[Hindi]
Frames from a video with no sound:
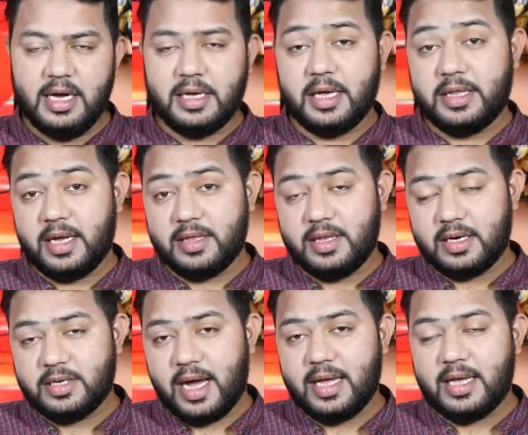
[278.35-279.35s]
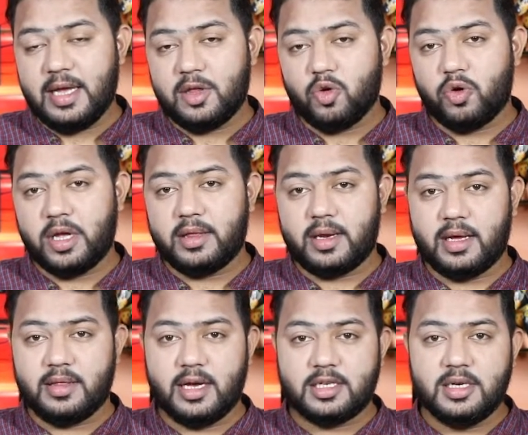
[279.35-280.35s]
केंद्रीय अध्यक्ष आएंगे तो केंद्रीय
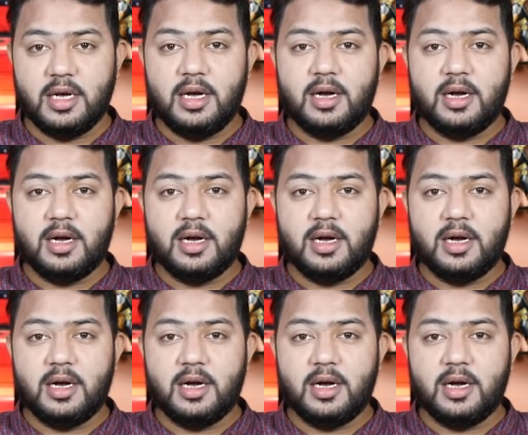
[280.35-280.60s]
अध्यक्ष